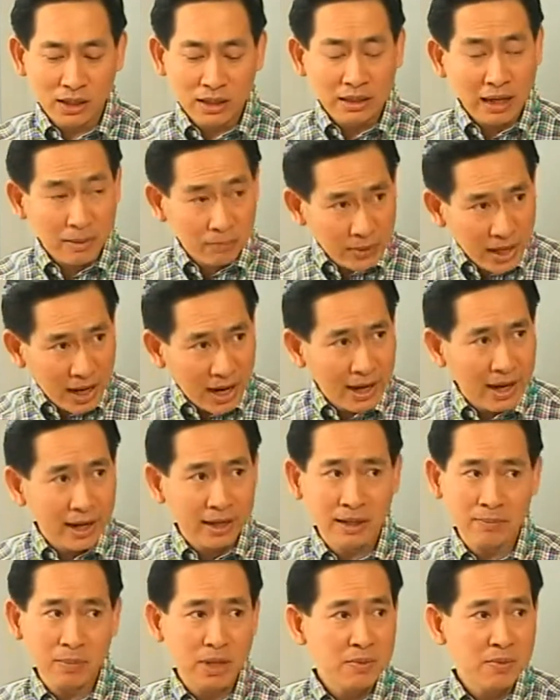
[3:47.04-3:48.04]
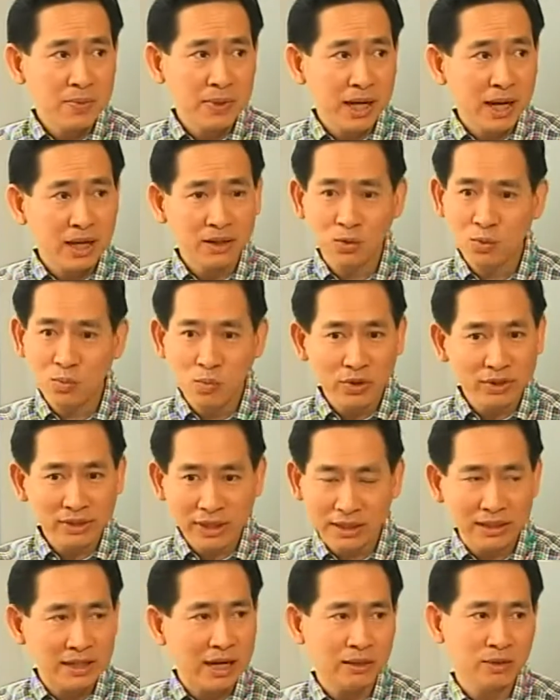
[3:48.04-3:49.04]
ทำได้อันนั้นไม่มีปัญหาทุกบริษั
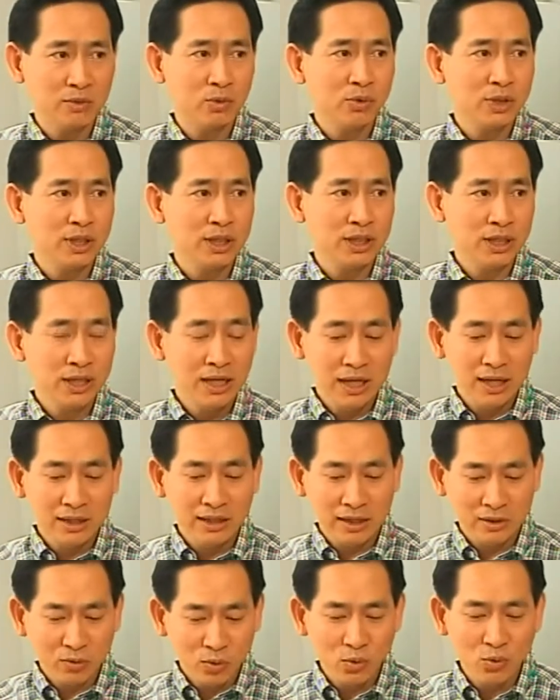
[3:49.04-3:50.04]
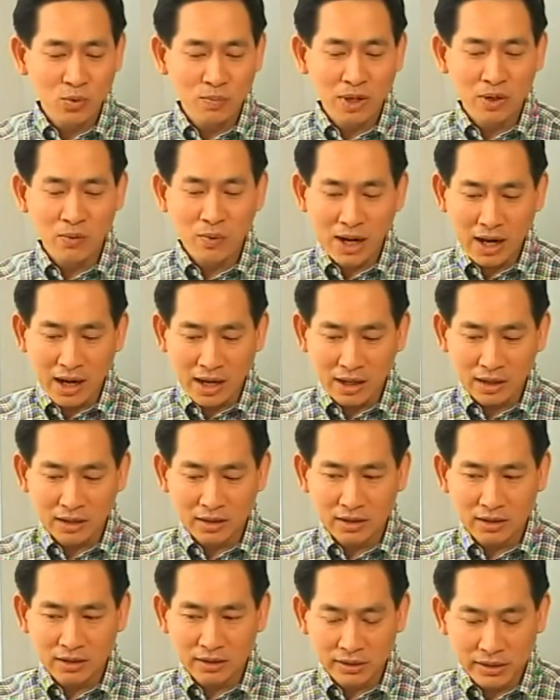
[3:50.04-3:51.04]
ทอยากตรงนี้แต่คุณรู้ไหมว่า
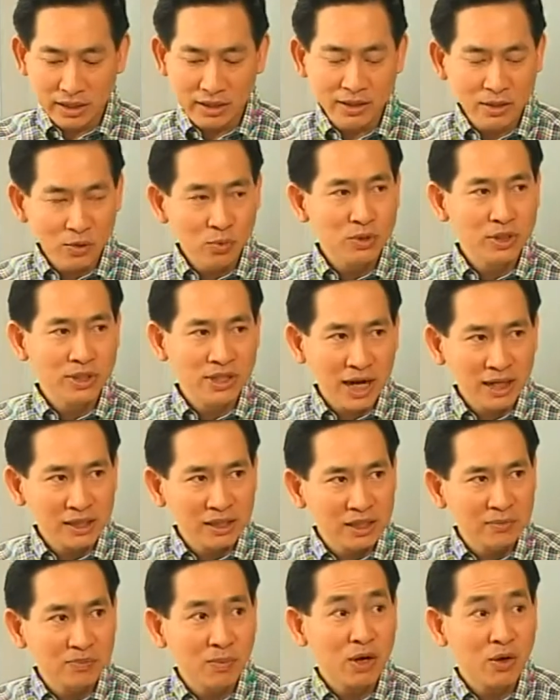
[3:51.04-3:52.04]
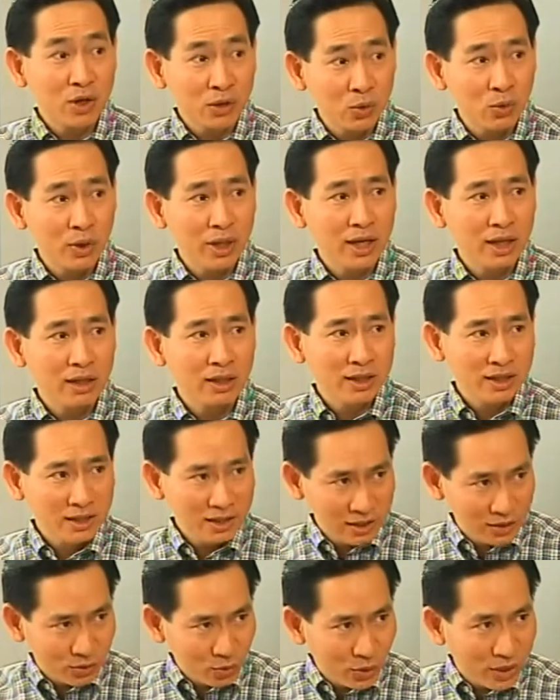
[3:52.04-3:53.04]
สิ่งที่คุณจะยั่งยืนมากกว่าตัวเลข
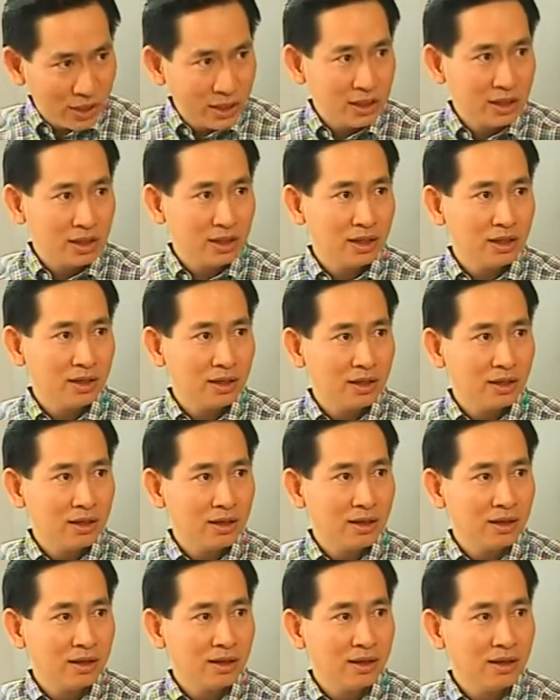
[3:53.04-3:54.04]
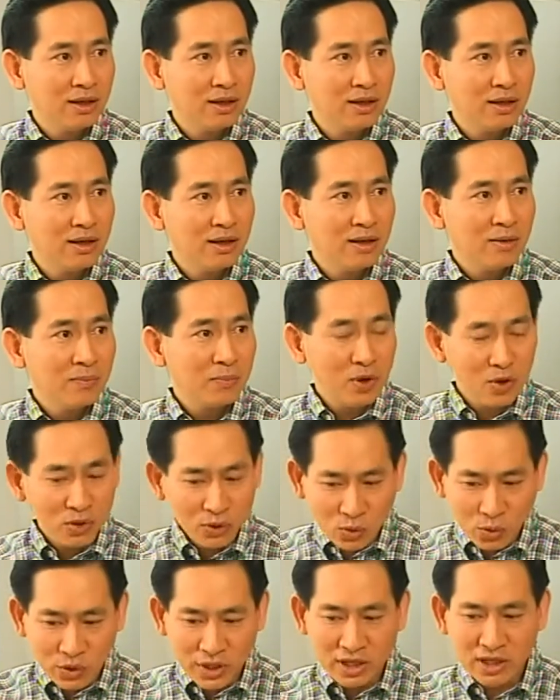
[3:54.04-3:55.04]
คือตัวนี้เพราะ
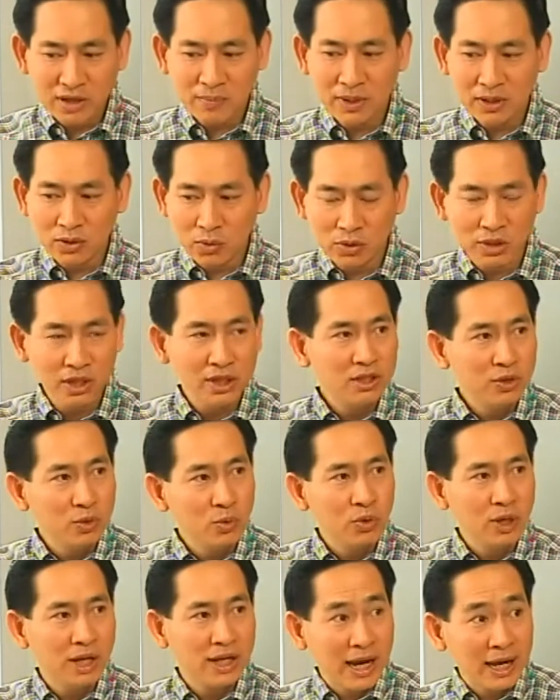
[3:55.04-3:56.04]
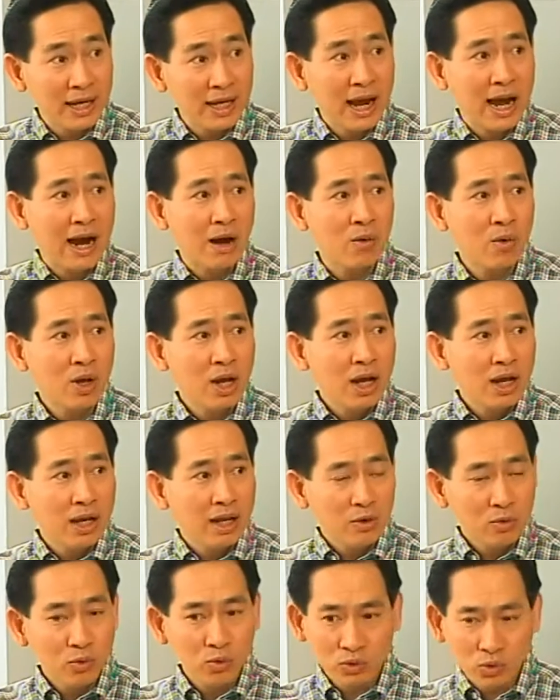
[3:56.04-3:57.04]
ตัวนี้จะเป็นตัวที่อยู่ระยะยาว
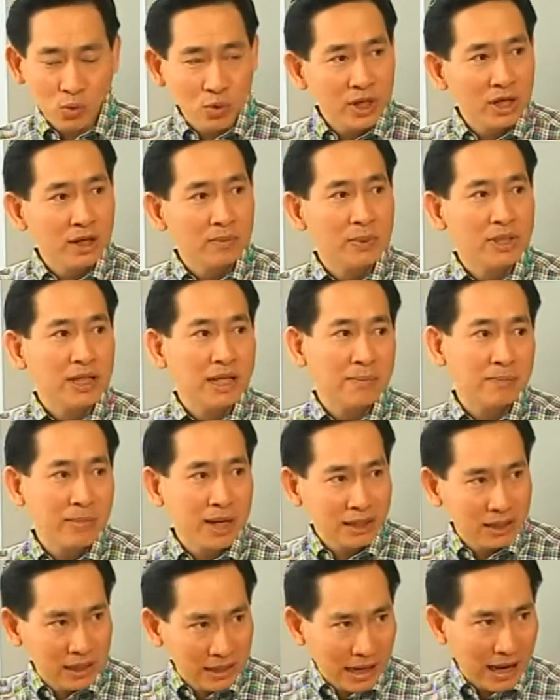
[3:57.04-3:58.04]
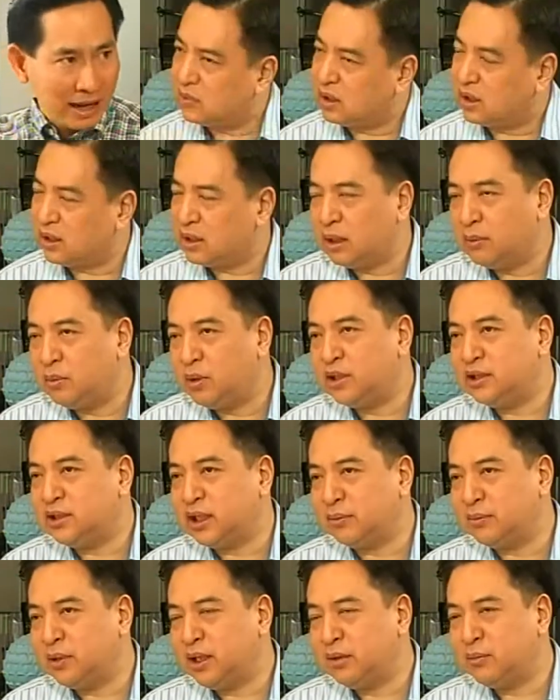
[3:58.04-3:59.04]
แล้วตัวเงินมันจะตามมาทีหแต่ทั้งบริษั
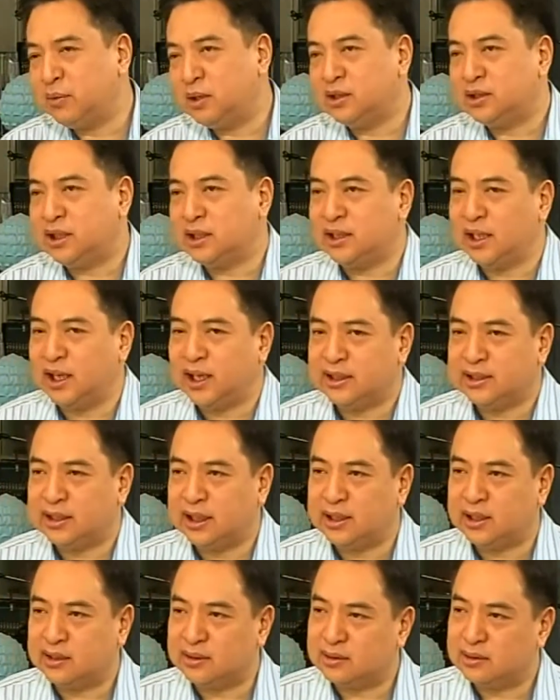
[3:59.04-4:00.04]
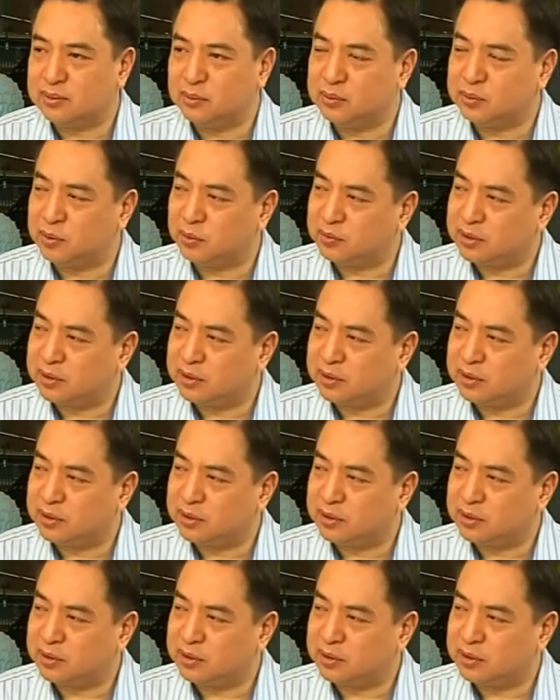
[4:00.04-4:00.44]
ทเล็กบริษัทใหญ่อาจารย์อย่างสมมติผม